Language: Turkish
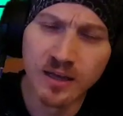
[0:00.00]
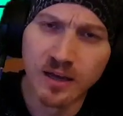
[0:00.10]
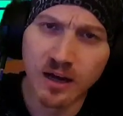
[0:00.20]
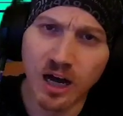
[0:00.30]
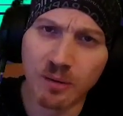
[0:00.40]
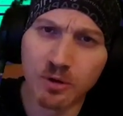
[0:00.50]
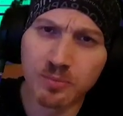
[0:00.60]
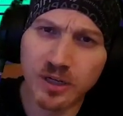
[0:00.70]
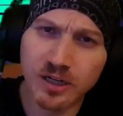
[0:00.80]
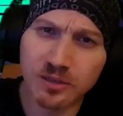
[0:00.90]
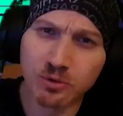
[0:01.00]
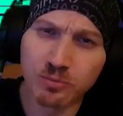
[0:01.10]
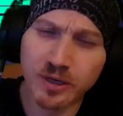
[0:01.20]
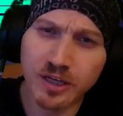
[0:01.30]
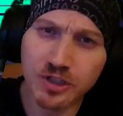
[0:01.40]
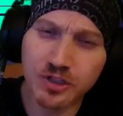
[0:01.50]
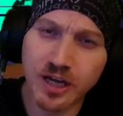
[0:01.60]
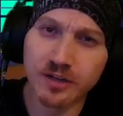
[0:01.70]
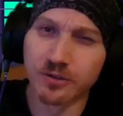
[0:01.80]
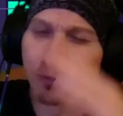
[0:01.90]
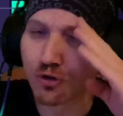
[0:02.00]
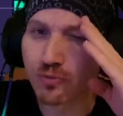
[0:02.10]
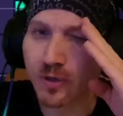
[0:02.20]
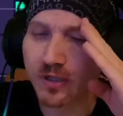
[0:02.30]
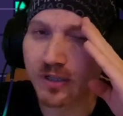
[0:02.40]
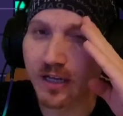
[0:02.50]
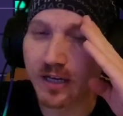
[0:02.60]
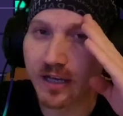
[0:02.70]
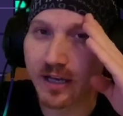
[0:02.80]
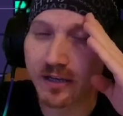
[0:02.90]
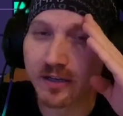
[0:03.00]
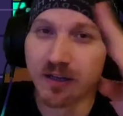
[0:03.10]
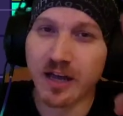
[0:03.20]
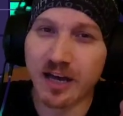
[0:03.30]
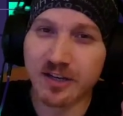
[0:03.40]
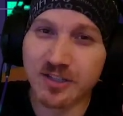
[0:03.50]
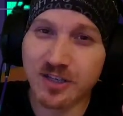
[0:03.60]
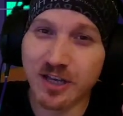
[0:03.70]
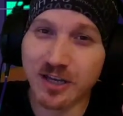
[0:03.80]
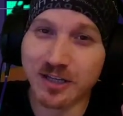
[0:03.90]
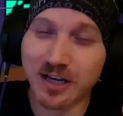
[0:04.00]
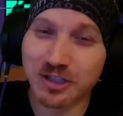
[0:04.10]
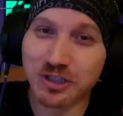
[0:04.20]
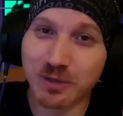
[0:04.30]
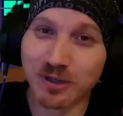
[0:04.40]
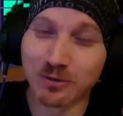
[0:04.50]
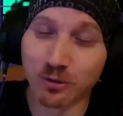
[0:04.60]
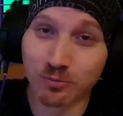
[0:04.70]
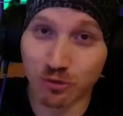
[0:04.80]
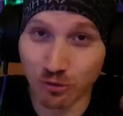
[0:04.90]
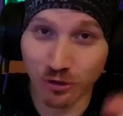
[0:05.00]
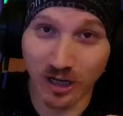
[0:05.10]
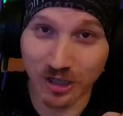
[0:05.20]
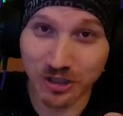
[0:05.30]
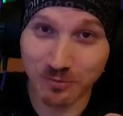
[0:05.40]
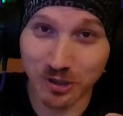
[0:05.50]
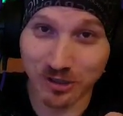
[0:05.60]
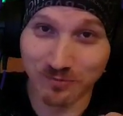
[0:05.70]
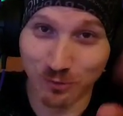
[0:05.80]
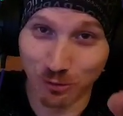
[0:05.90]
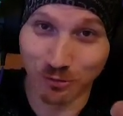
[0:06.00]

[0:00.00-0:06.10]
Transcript: Abone like atmayı unutmayın gençler. Görüşmek dileğiyle herkese iyi akşamlar diliyorum. Çünkü akşam çektim videoyu.